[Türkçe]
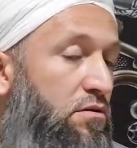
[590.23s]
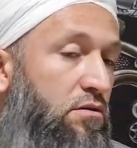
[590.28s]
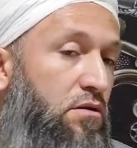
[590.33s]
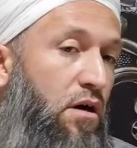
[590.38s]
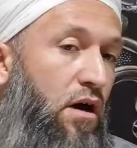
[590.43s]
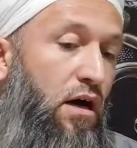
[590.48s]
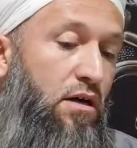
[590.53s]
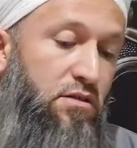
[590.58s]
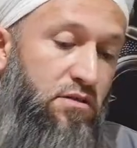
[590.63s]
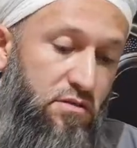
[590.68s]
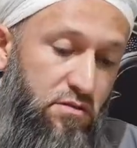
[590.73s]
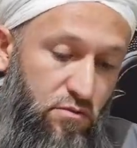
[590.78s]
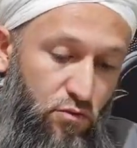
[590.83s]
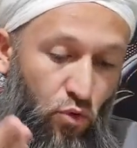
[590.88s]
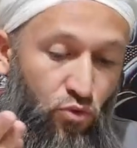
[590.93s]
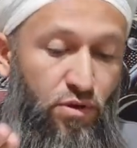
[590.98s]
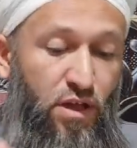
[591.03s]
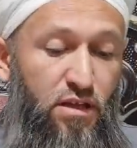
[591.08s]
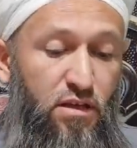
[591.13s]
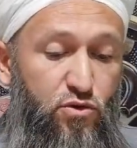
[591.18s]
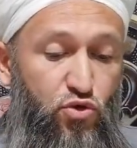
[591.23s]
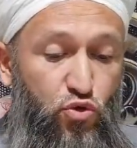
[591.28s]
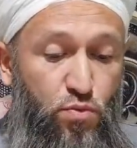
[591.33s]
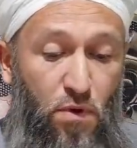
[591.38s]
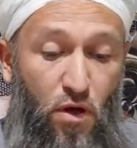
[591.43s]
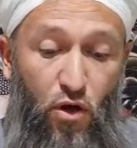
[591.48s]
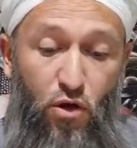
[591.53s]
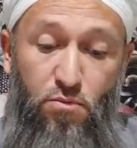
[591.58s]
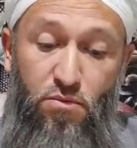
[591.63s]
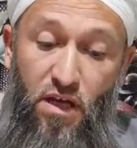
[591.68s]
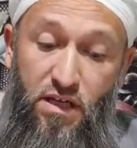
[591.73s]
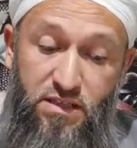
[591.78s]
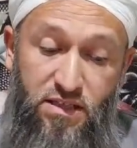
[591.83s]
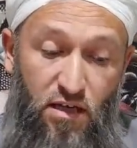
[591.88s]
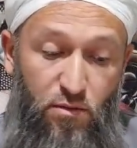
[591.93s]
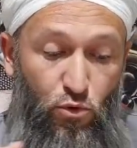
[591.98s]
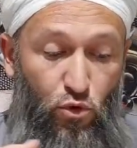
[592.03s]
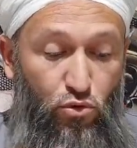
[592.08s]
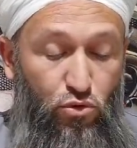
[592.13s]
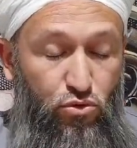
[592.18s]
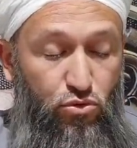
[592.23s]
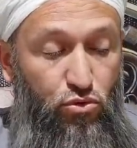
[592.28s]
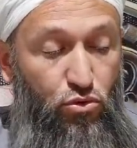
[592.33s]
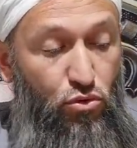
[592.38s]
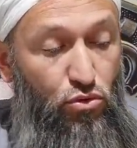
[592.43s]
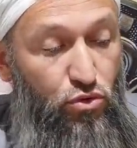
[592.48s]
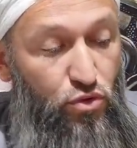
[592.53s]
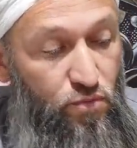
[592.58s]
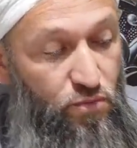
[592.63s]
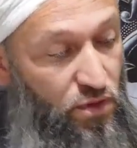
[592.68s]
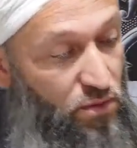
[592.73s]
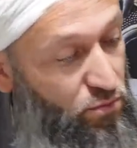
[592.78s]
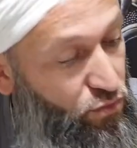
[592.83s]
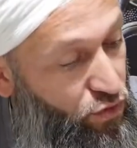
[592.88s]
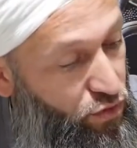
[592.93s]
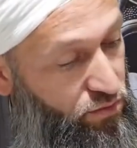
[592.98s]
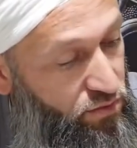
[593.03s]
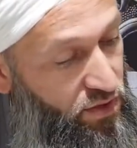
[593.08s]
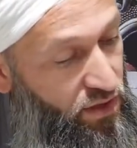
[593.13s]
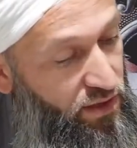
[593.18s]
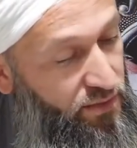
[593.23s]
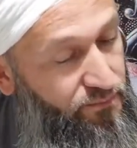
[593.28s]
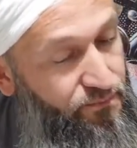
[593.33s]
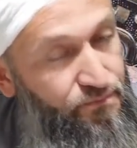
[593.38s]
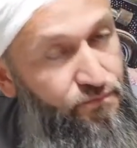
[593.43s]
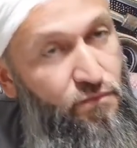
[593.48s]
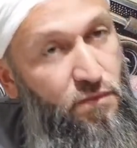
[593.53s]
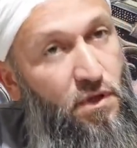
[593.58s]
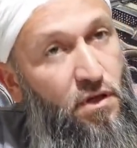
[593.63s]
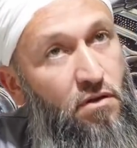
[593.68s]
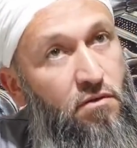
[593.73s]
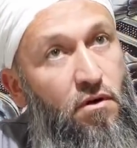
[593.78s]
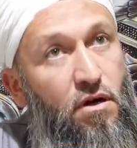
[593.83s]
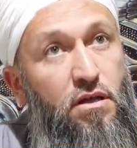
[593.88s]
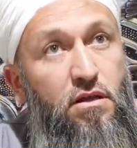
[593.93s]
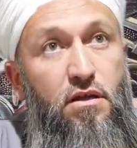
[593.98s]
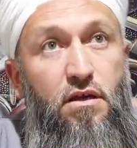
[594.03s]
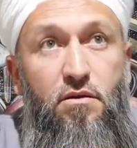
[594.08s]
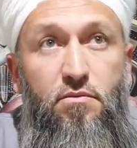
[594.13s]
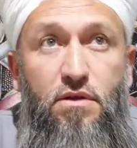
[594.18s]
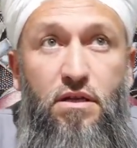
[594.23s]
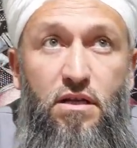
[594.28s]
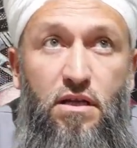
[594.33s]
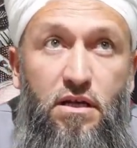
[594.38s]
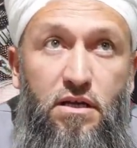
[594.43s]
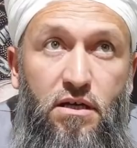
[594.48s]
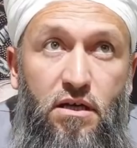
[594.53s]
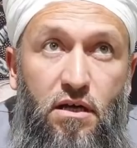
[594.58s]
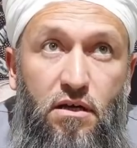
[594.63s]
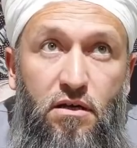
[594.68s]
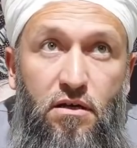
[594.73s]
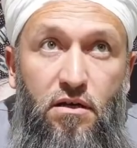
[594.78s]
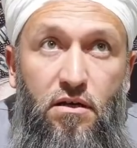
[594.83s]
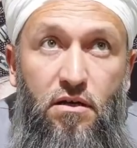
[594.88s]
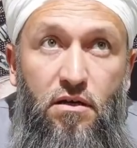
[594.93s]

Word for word: Ay, ondan da şüpheleniyorum. Nazar mı olduk? Ne olduk? Bilmiyorum ya. Vallahi billahi ya.